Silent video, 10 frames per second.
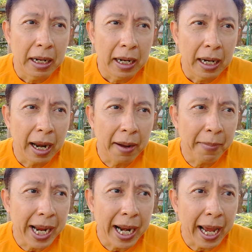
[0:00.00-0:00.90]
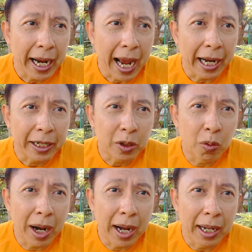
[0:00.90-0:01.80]
และไม่รายงานตัว
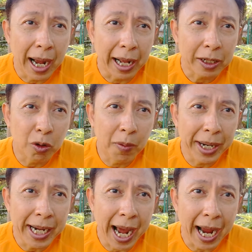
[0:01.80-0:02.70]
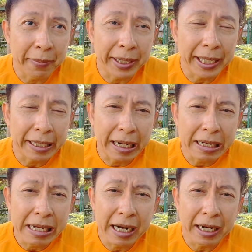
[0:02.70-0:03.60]
หาตัวไม่ได้มีอีกตั้ง
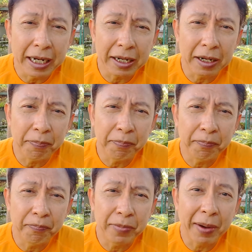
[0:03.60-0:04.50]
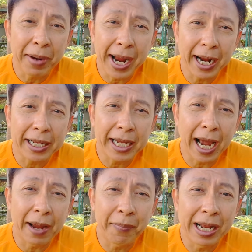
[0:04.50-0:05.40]
เยอะแล้วก็จะแพร่กระจาย
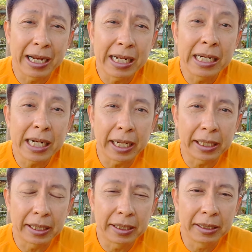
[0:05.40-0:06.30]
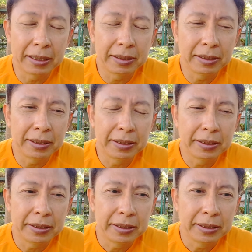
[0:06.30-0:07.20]
ไปเรื่อ
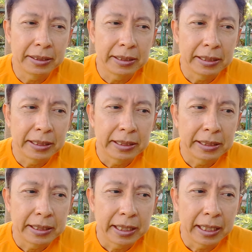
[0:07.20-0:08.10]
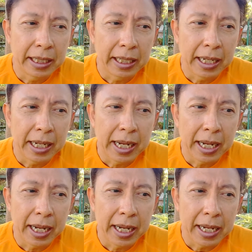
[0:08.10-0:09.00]

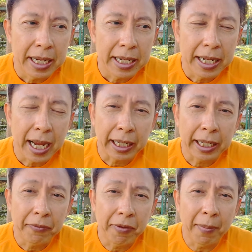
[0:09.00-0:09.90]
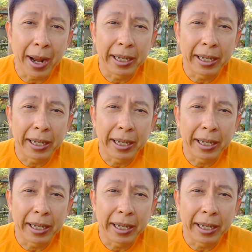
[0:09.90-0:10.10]
ยๆอย่าคิดว่ามัน